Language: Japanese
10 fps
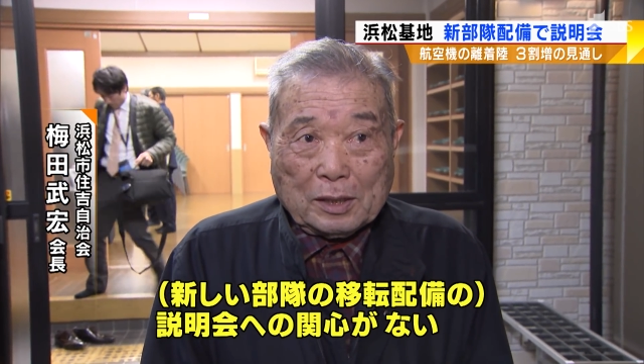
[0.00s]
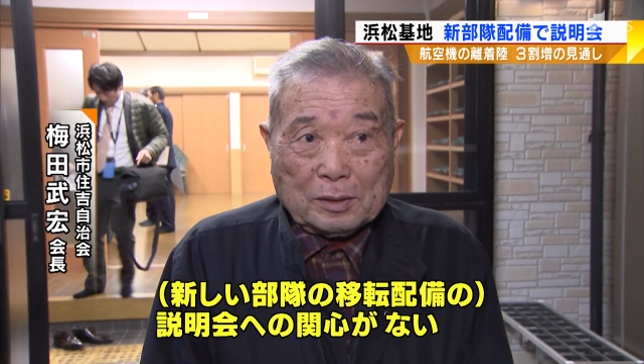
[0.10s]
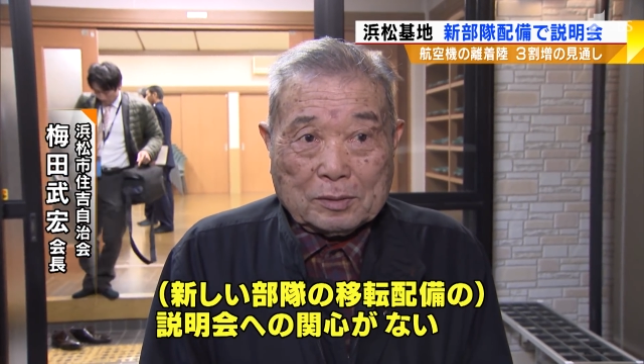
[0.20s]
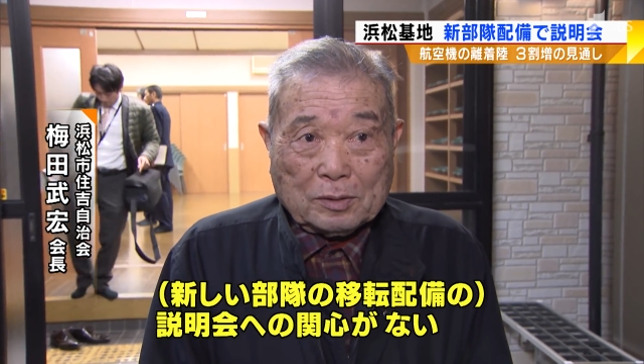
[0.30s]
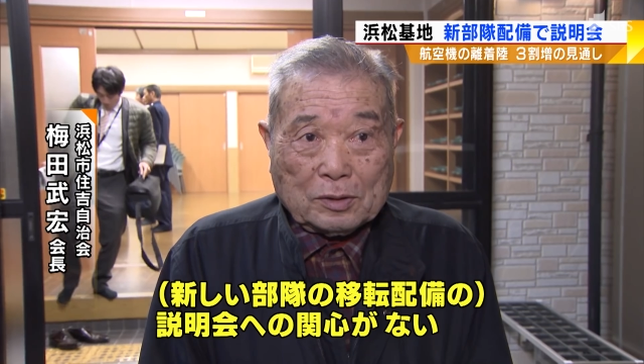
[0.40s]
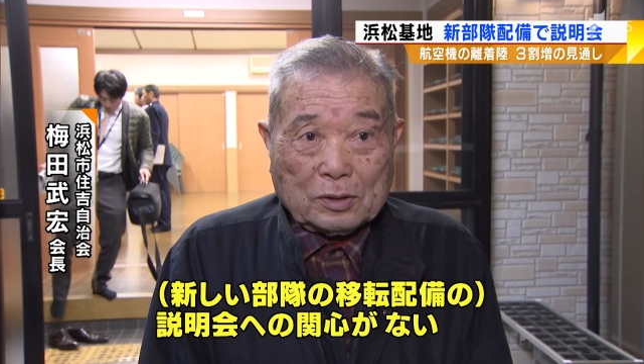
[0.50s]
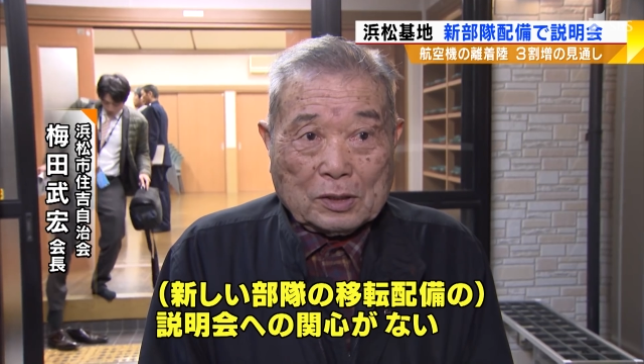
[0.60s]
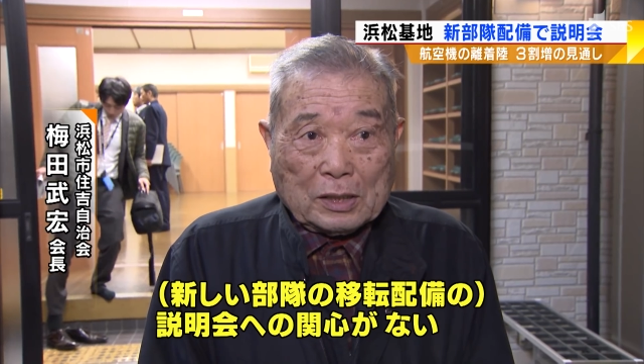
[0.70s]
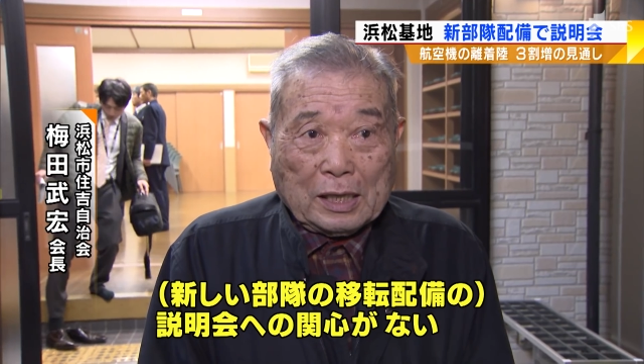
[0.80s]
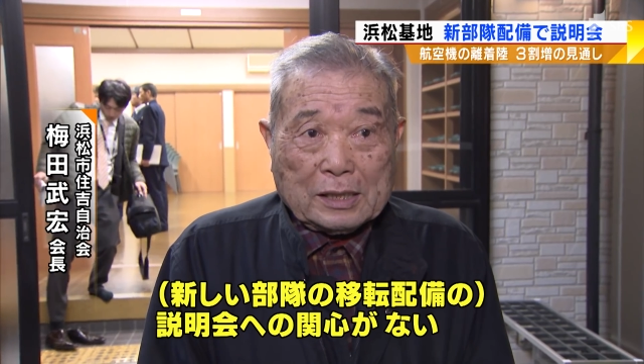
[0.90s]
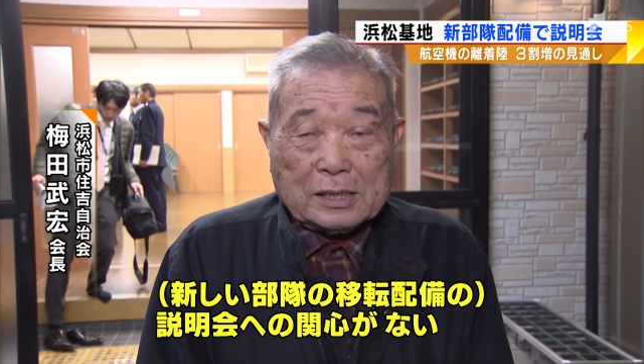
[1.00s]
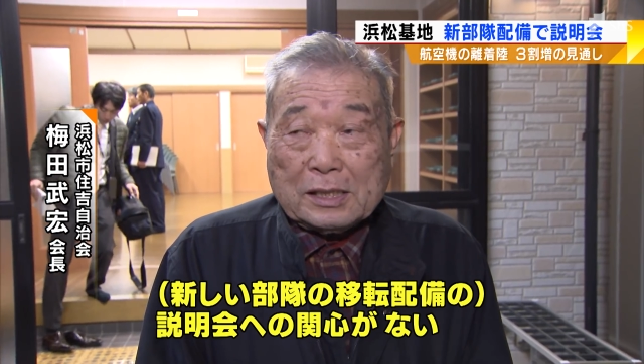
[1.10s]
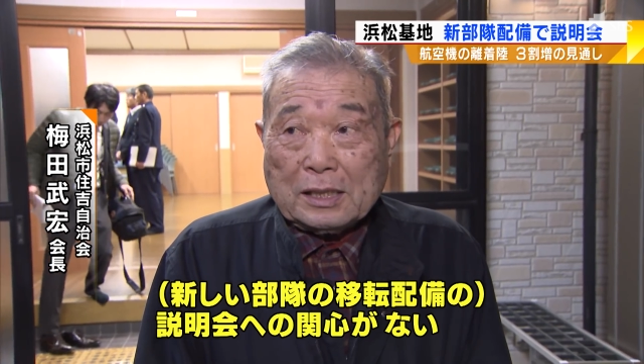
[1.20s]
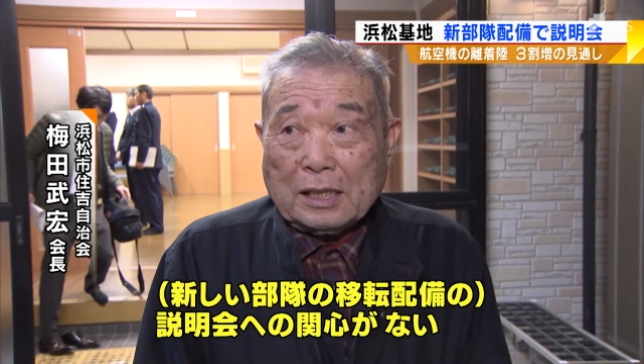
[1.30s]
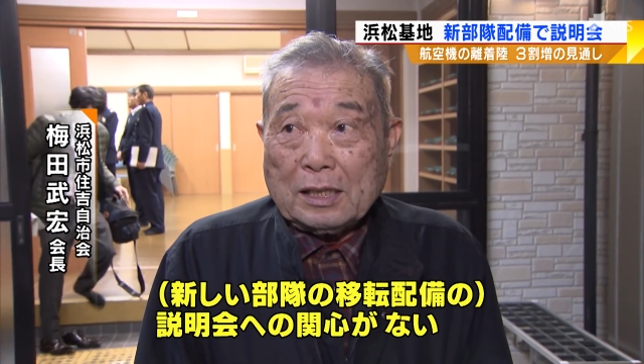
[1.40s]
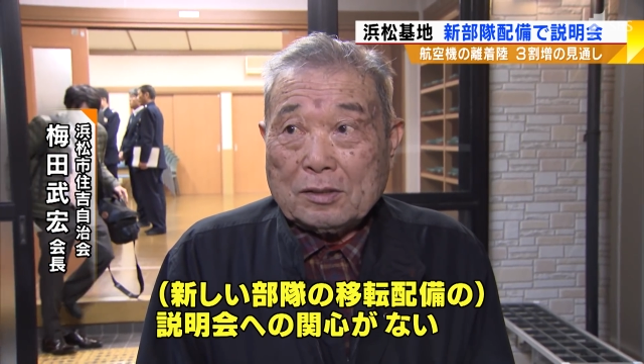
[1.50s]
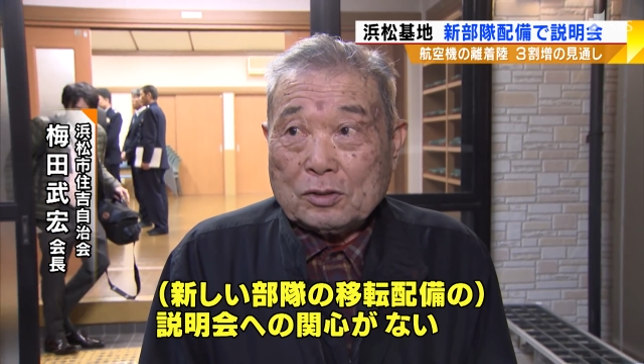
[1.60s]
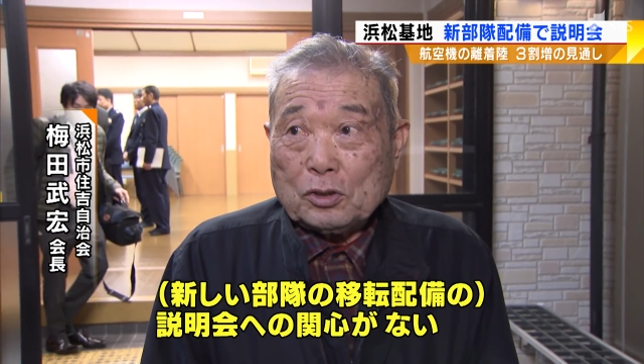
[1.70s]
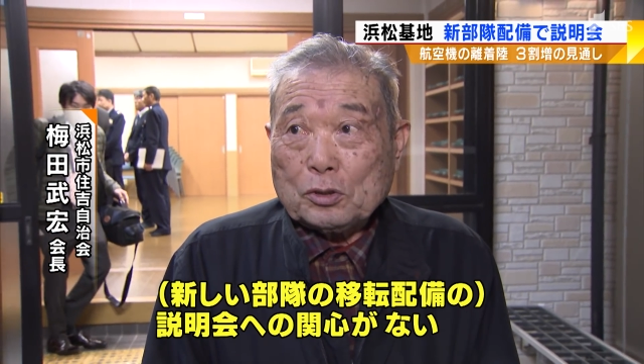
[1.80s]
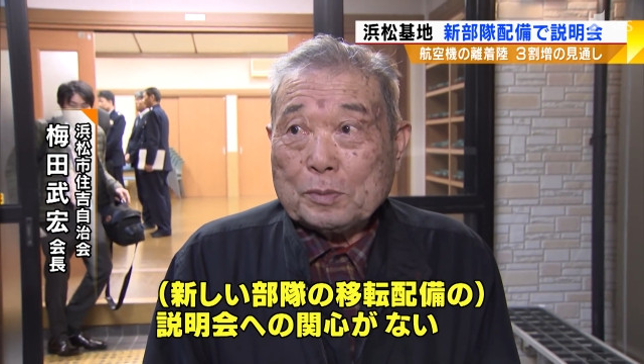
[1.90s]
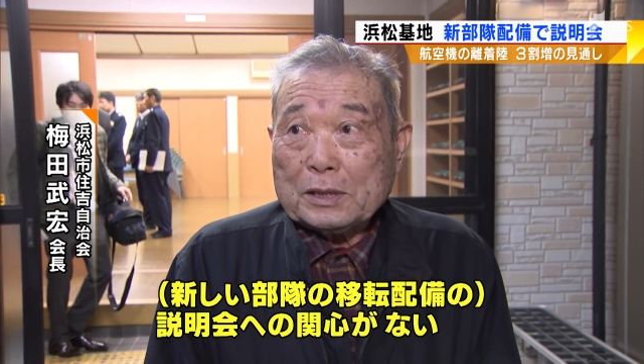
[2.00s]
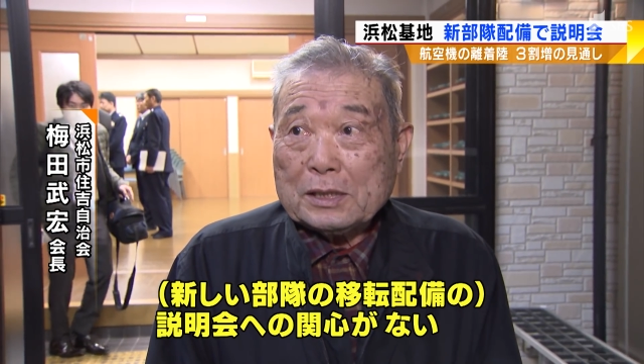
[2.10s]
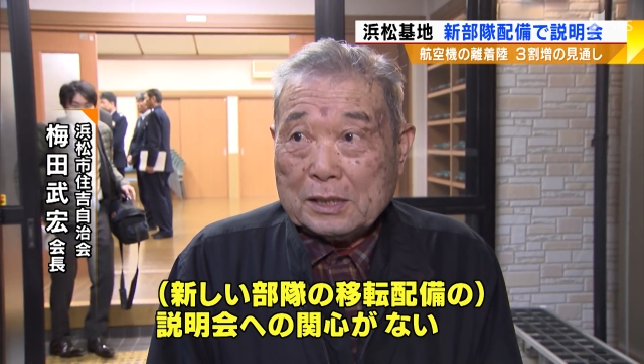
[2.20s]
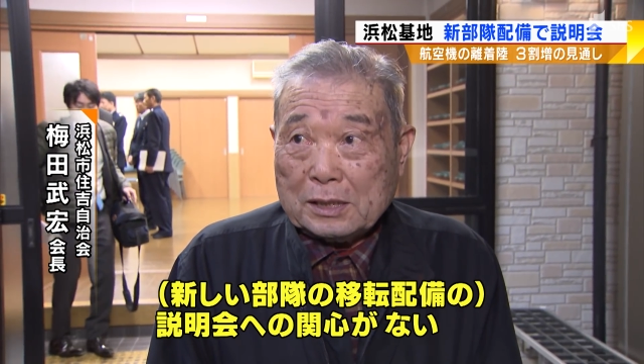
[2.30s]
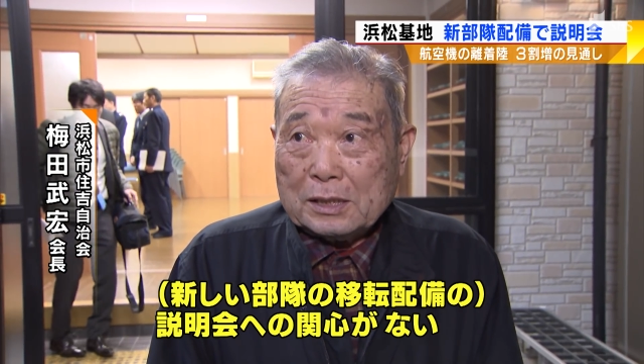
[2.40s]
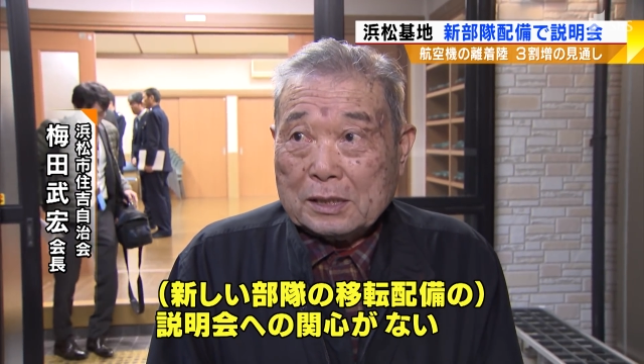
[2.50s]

えるように関心がないの住民に